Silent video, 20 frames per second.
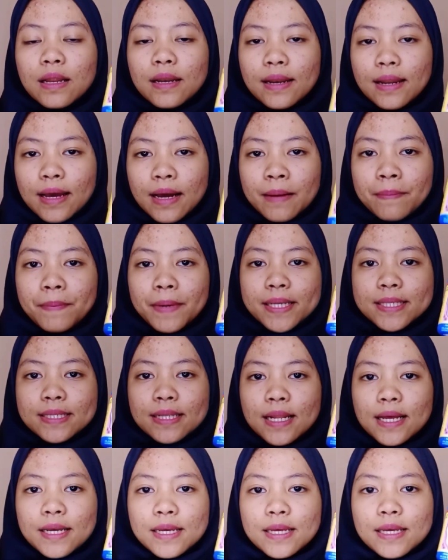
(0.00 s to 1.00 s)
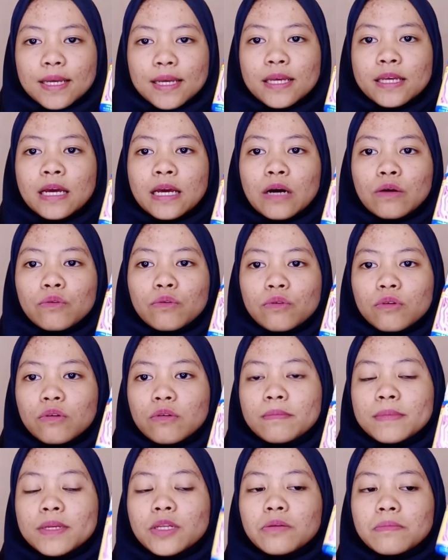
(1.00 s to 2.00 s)
nah pas lagi
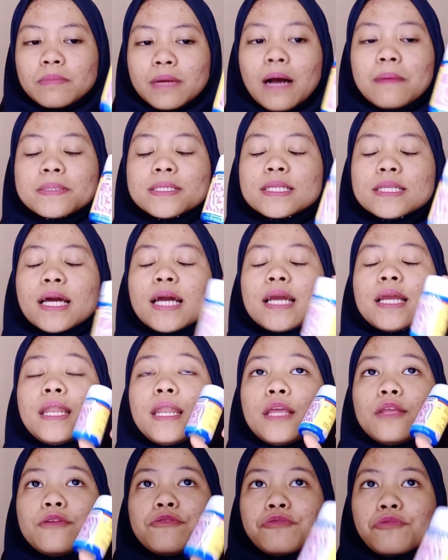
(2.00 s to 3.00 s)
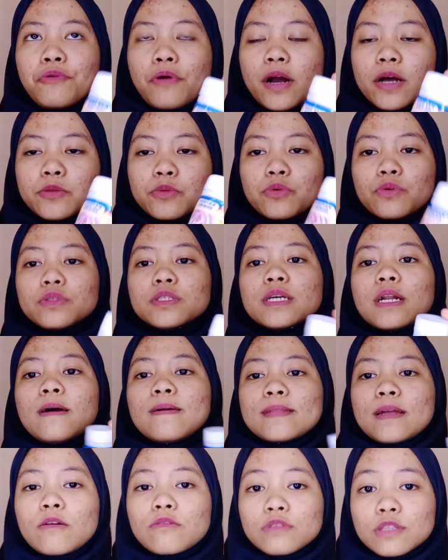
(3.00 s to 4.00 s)
aku minum dari ini juga tuh
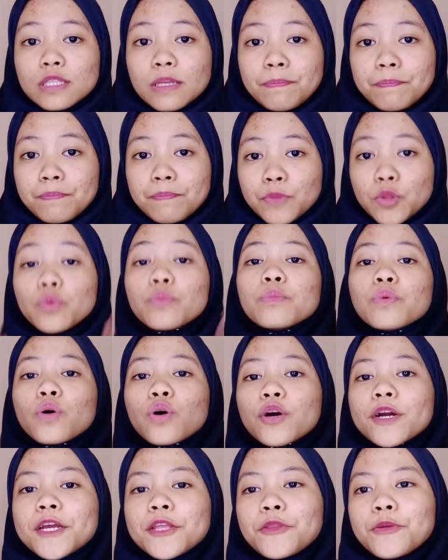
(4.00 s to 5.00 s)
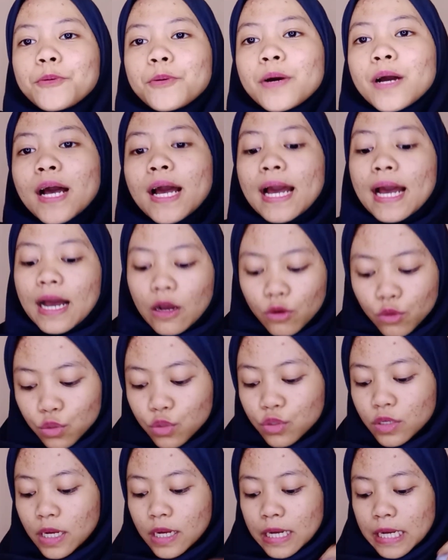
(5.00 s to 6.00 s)
jerawat aku tetap tumbuh gitu aku
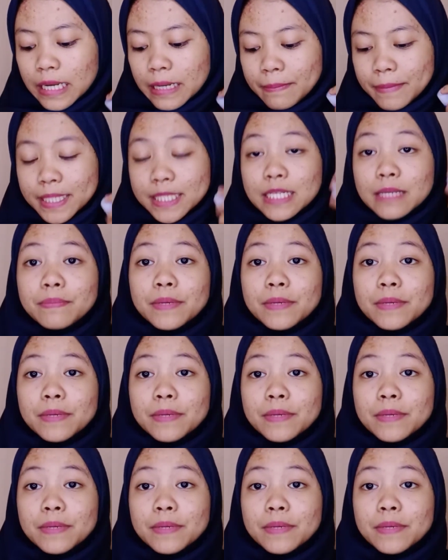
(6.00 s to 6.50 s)
juga masih